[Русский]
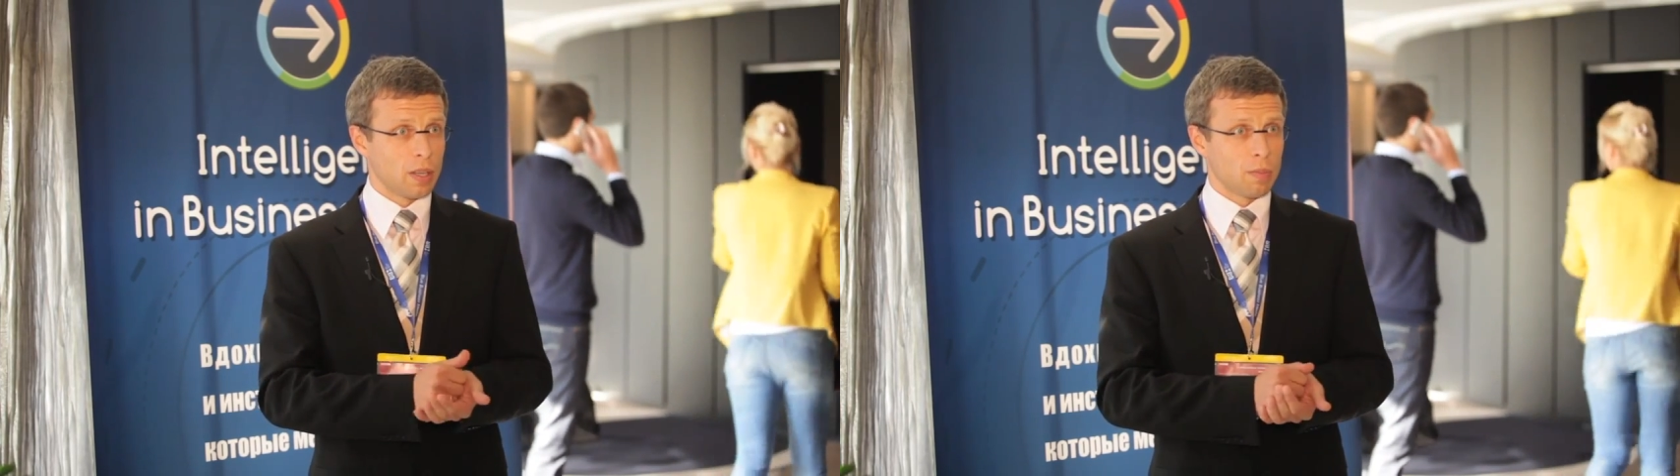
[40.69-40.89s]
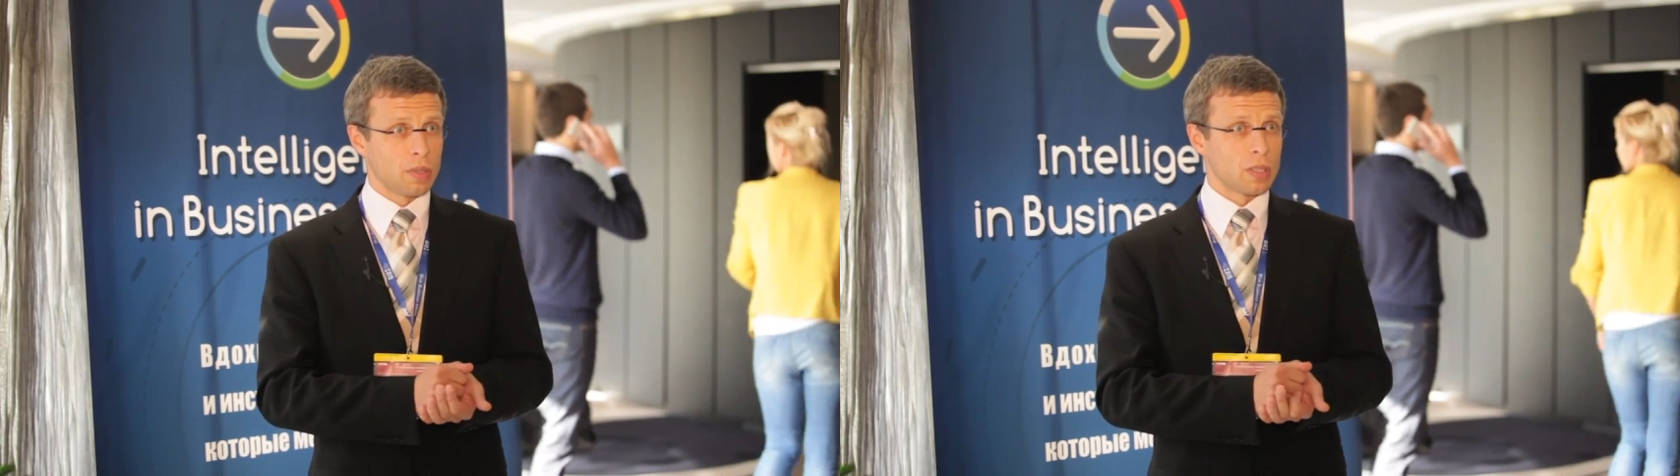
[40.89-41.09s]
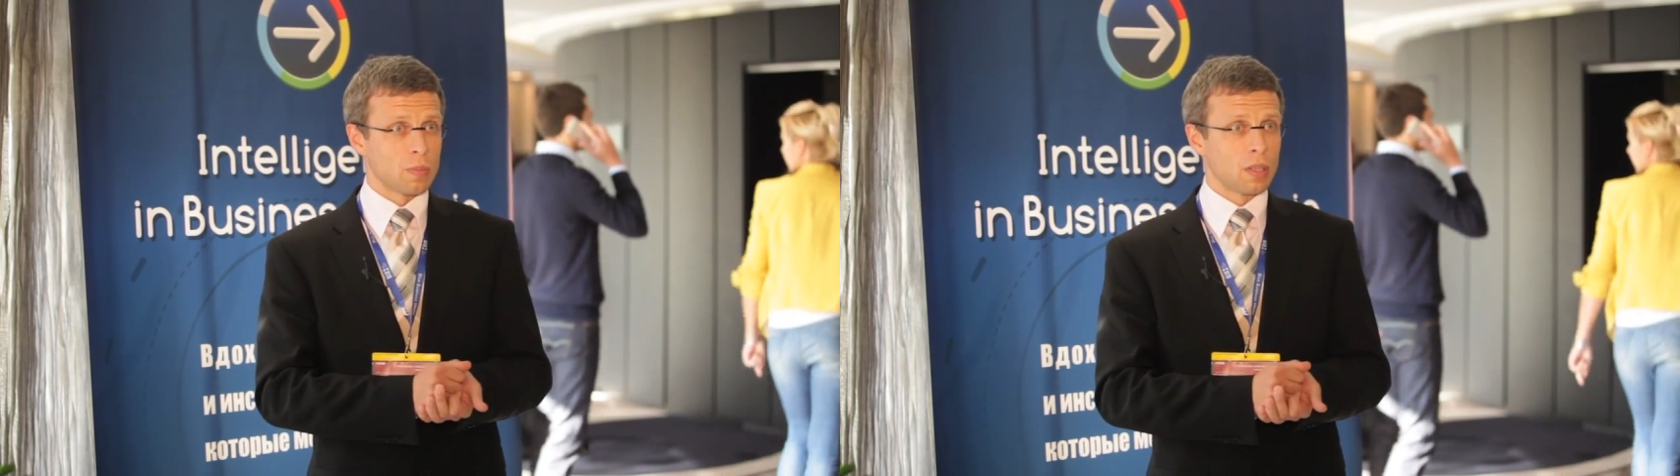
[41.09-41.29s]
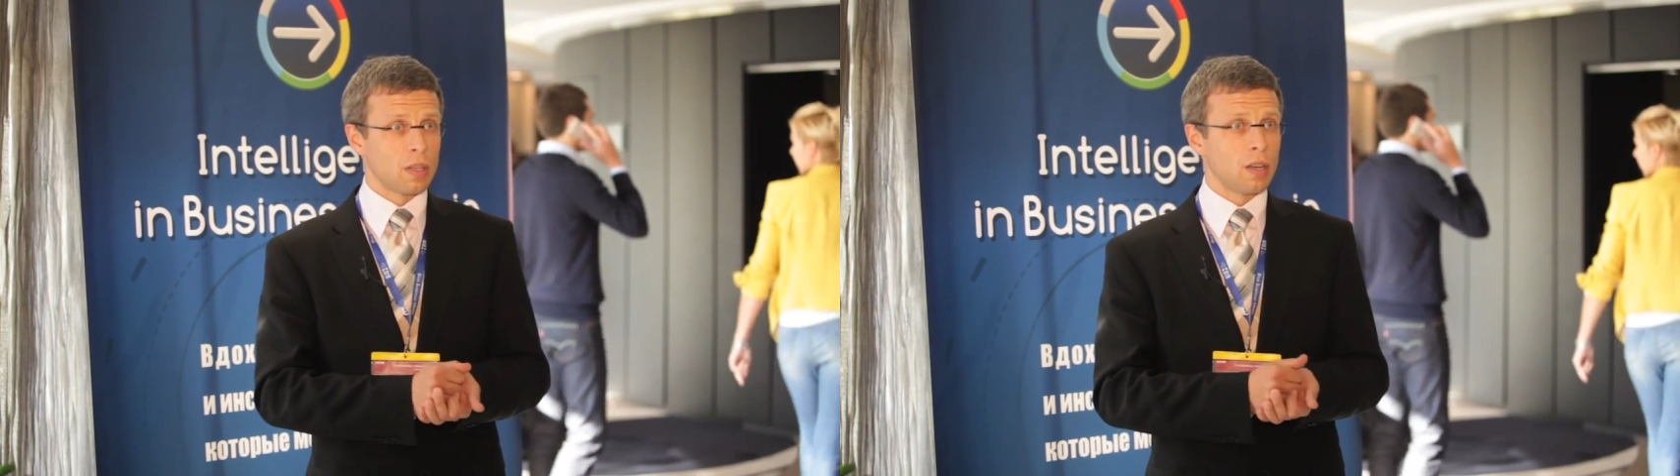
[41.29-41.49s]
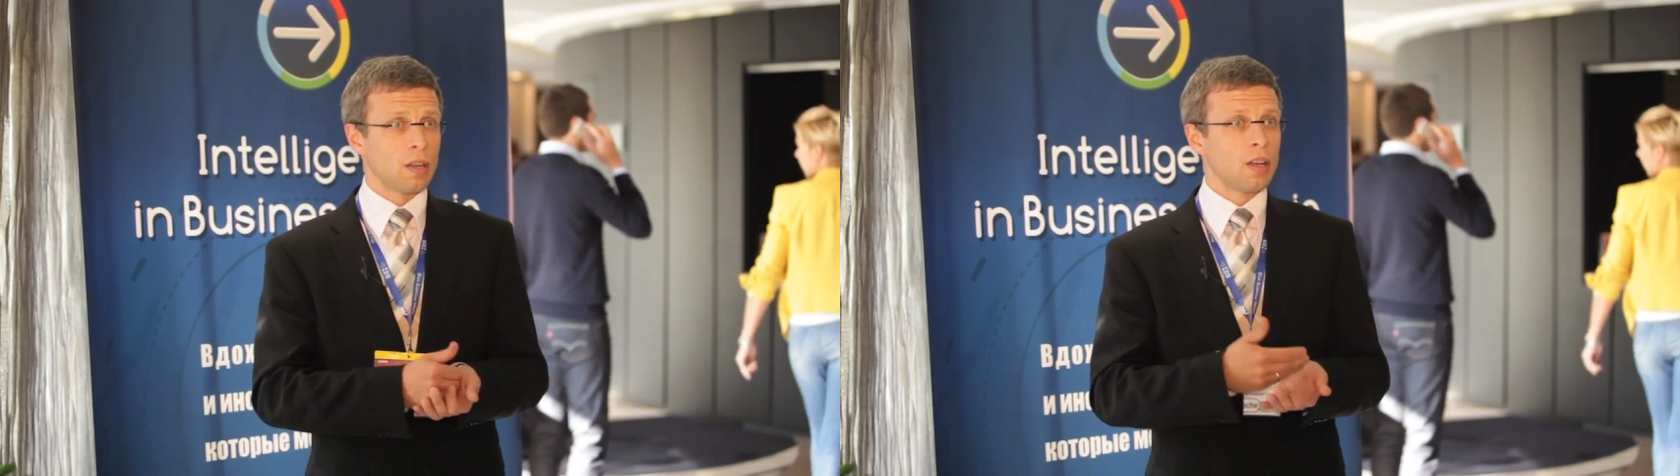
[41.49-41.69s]

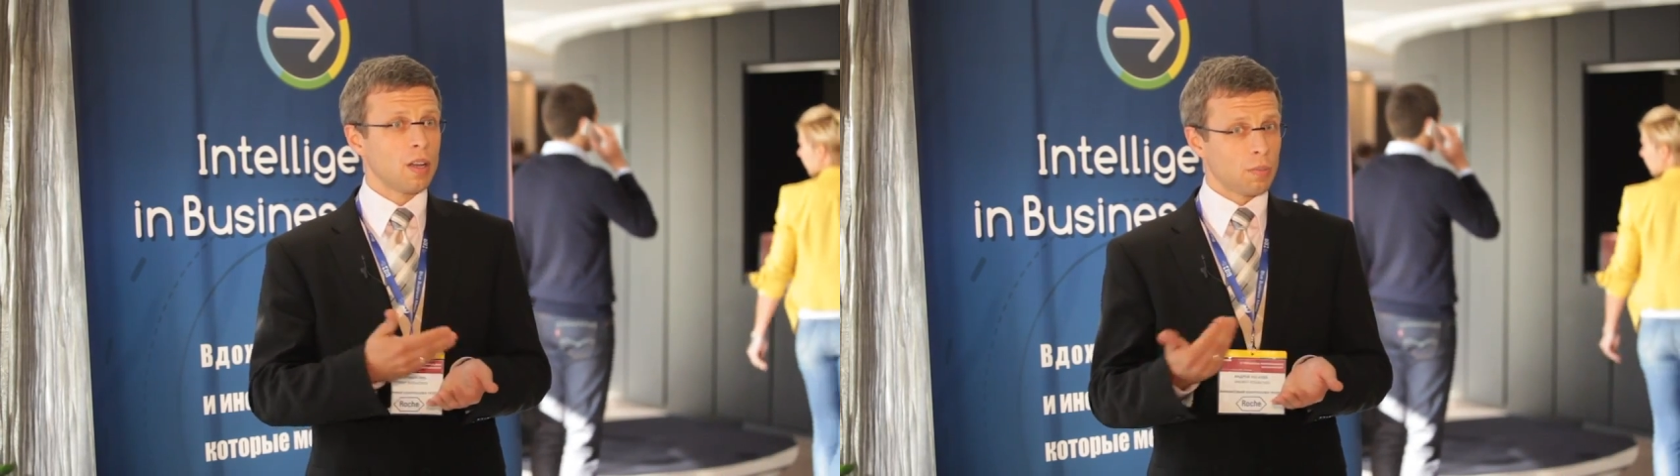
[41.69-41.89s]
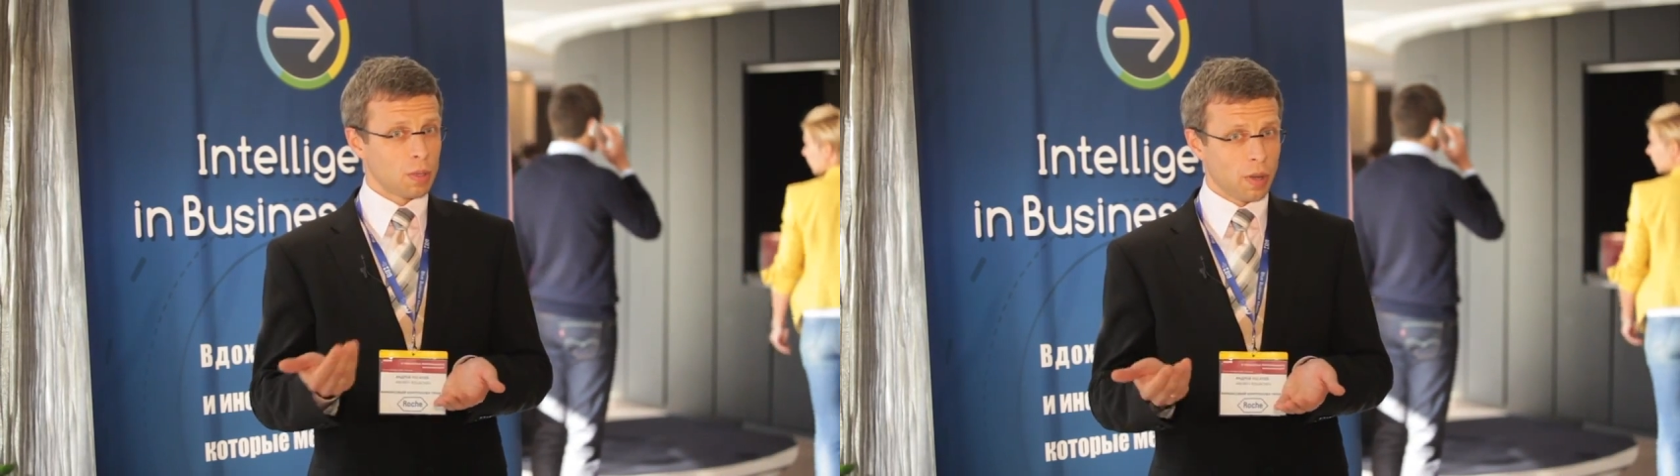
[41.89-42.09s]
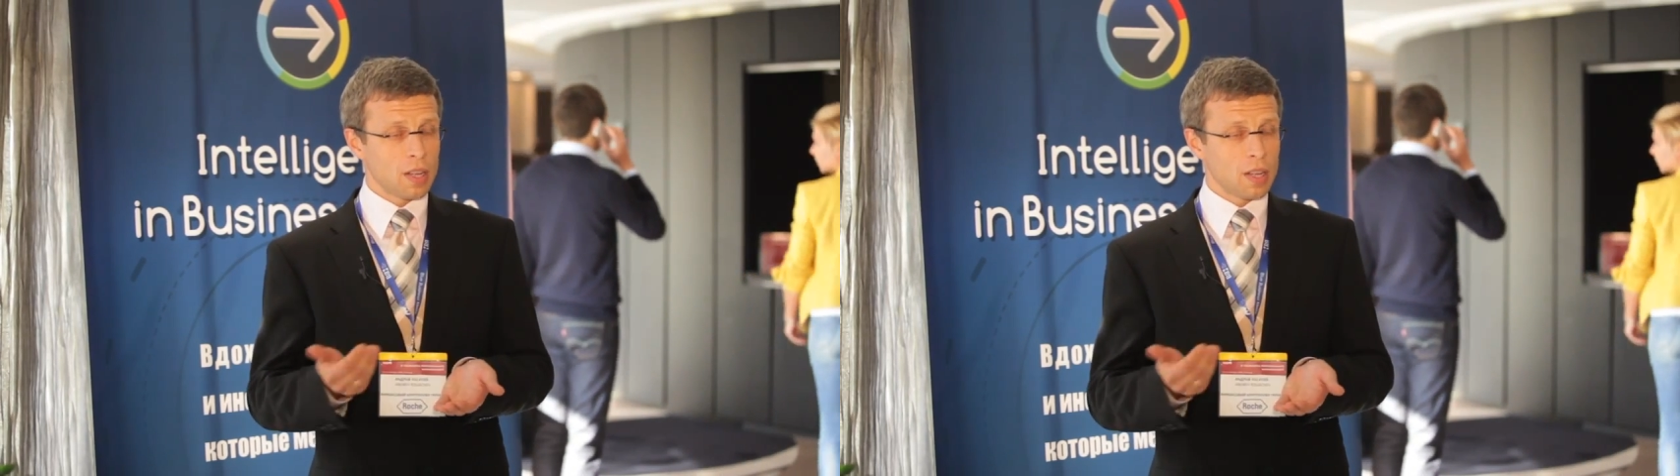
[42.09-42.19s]
бизнес-модели подбирать